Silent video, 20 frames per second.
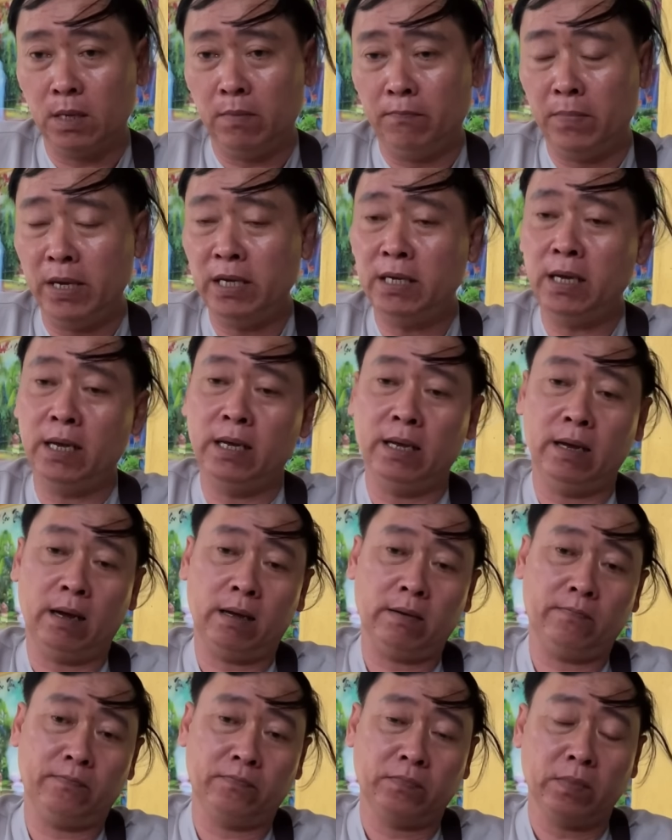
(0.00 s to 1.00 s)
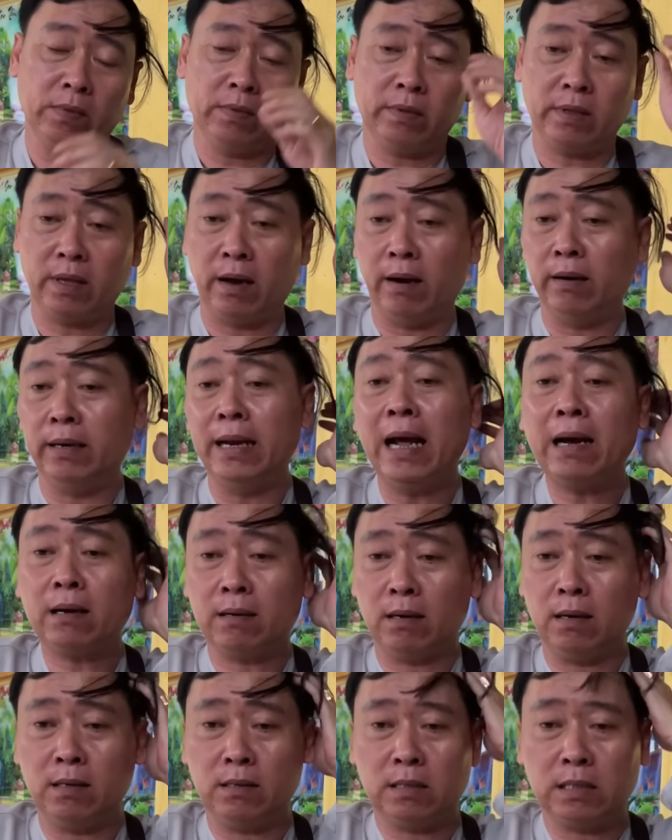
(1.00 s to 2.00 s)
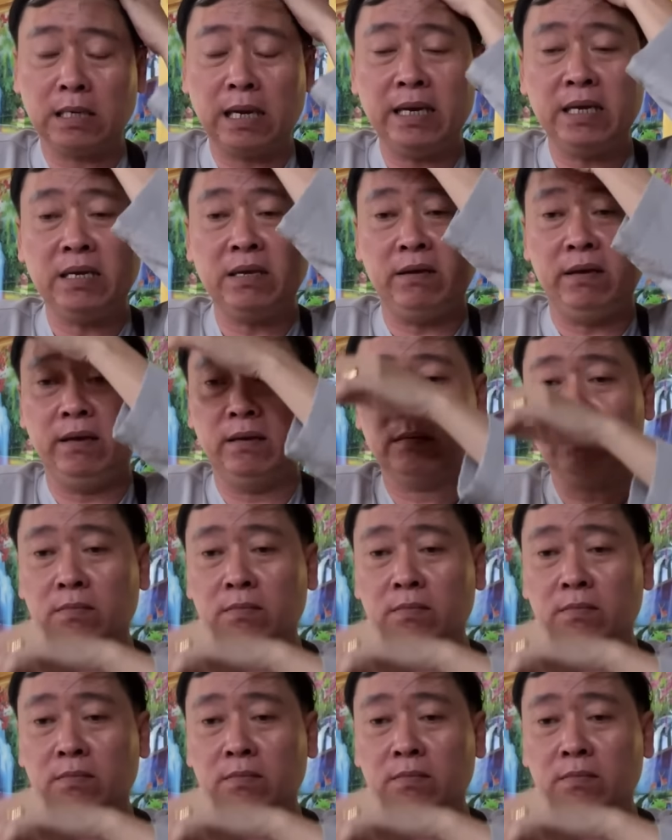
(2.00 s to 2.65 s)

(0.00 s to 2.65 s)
bởi vì á trời đất á, xây chuyển